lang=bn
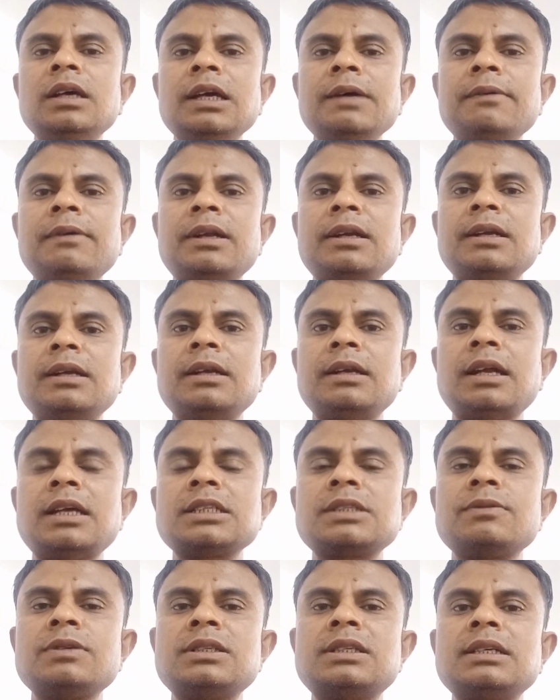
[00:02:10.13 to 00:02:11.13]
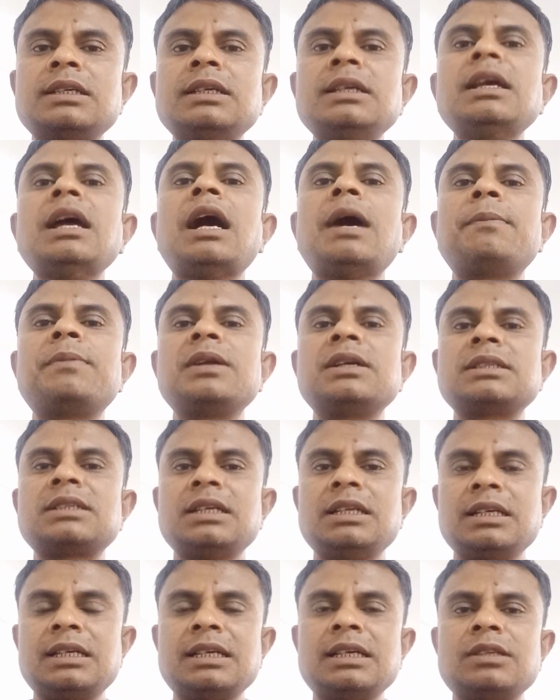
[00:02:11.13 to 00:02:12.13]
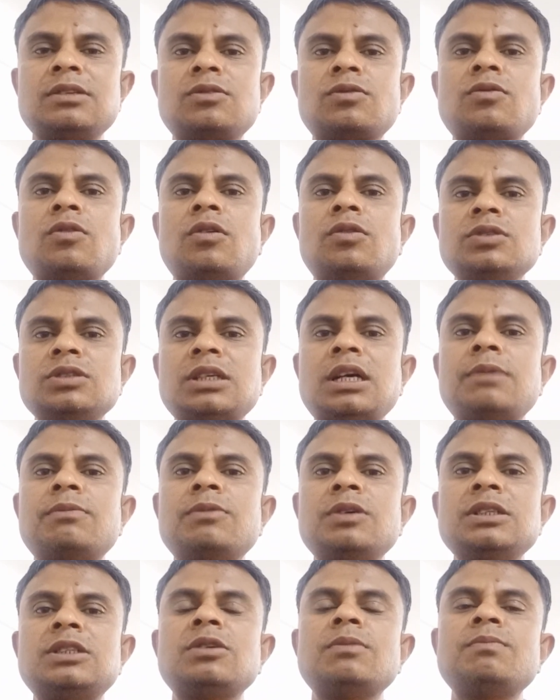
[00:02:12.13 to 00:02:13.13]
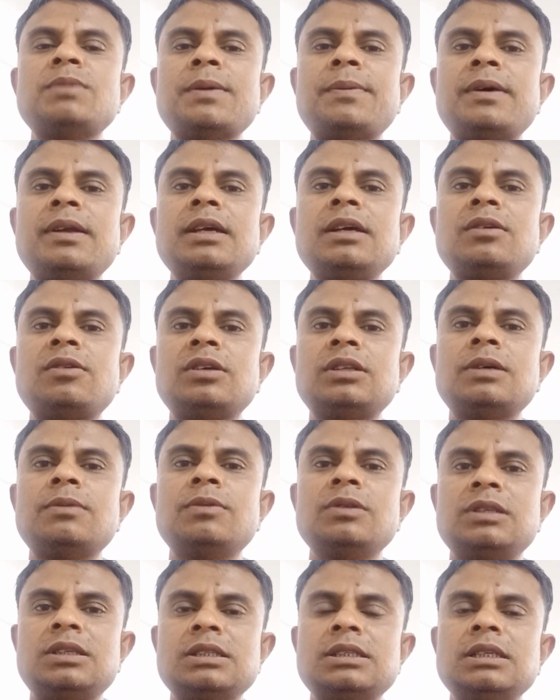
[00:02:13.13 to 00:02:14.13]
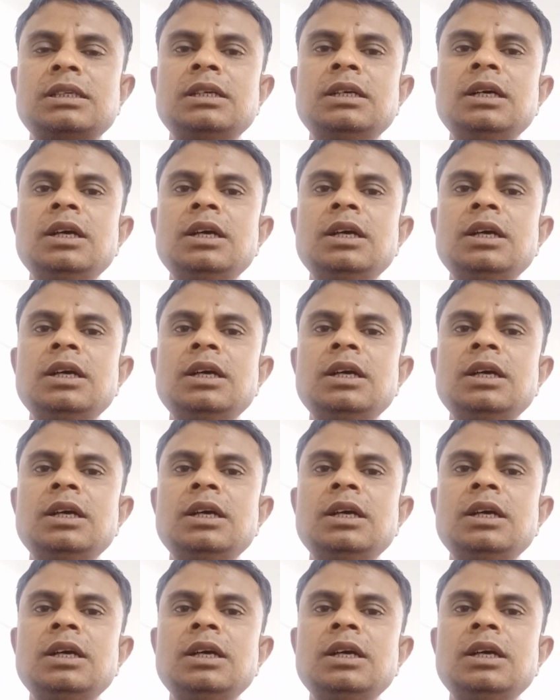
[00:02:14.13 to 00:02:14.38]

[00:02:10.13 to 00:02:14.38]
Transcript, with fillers: এবার নার্স বলছে কি আপনার ছেলেকে কখন ছাড়বো এইসব ব্যাপারে কথা বলতেছে